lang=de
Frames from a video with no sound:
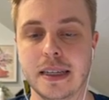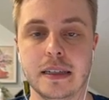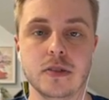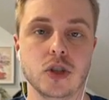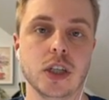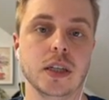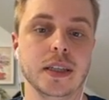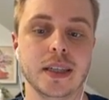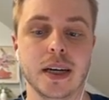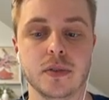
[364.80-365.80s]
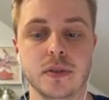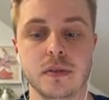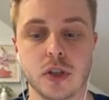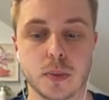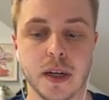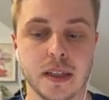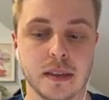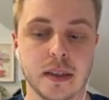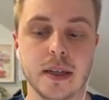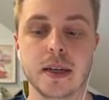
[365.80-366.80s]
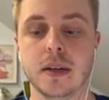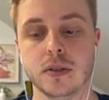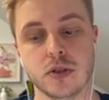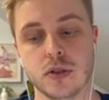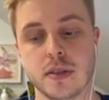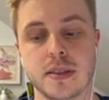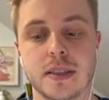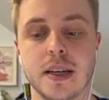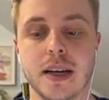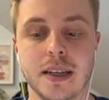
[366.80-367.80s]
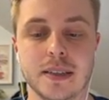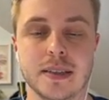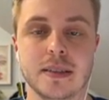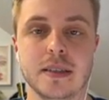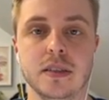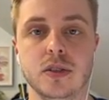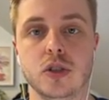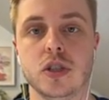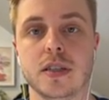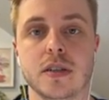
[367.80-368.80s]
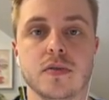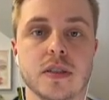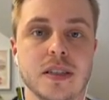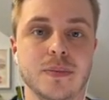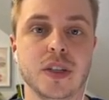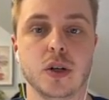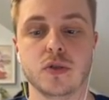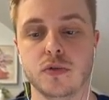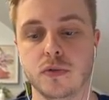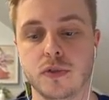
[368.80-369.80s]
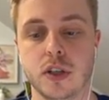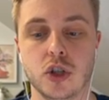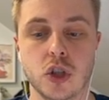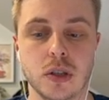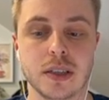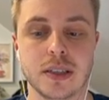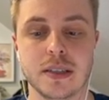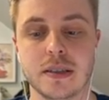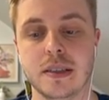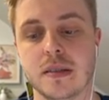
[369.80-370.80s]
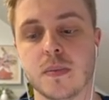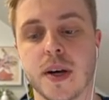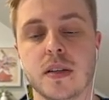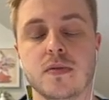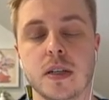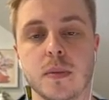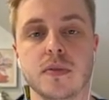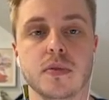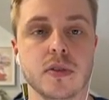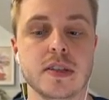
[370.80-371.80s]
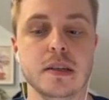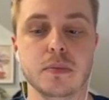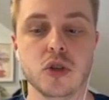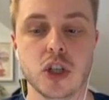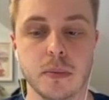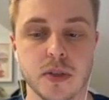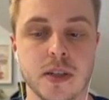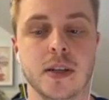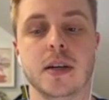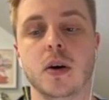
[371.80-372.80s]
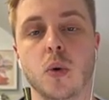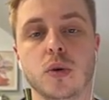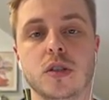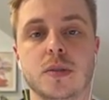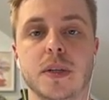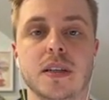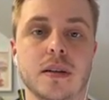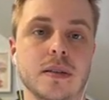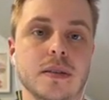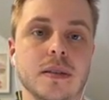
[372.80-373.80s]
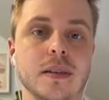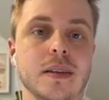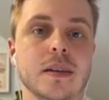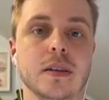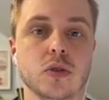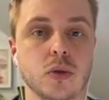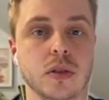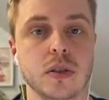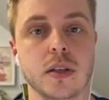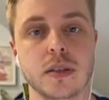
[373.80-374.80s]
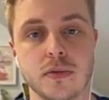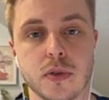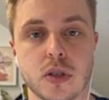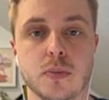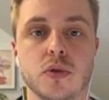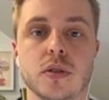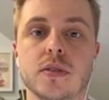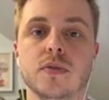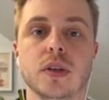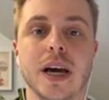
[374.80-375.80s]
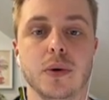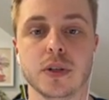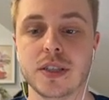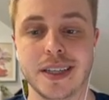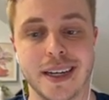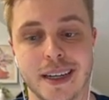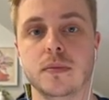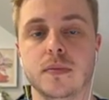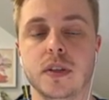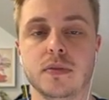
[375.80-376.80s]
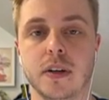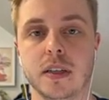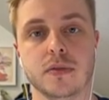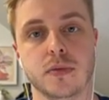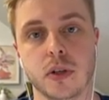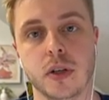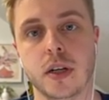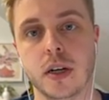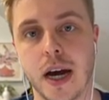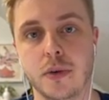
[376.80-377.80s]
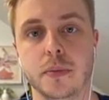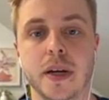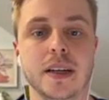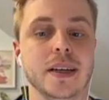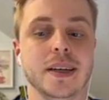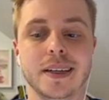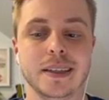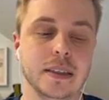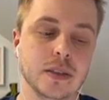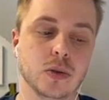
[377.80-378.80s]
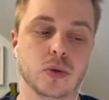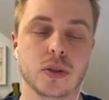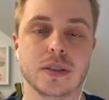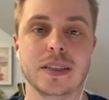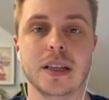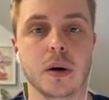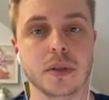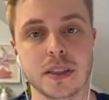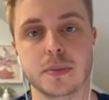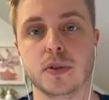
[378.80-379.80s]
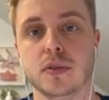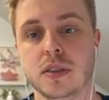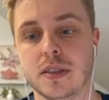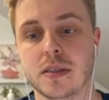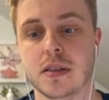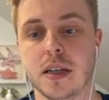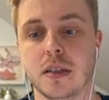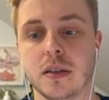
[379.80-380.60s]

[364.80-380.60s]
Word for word: dieser Stelle nicht gerade vielversprechend und ansonsten hat das Ganze hier eine Edition Size von 7500 100 Stück. Das Ganze Listenpreis wie immer von 7 Gems. Und es beinhaltet hier natürlich die First Appearance von Howard Stark, der Vater von Iron Man. Nichtsdestotrotz, ich glaube nicht persönlich, dass das ein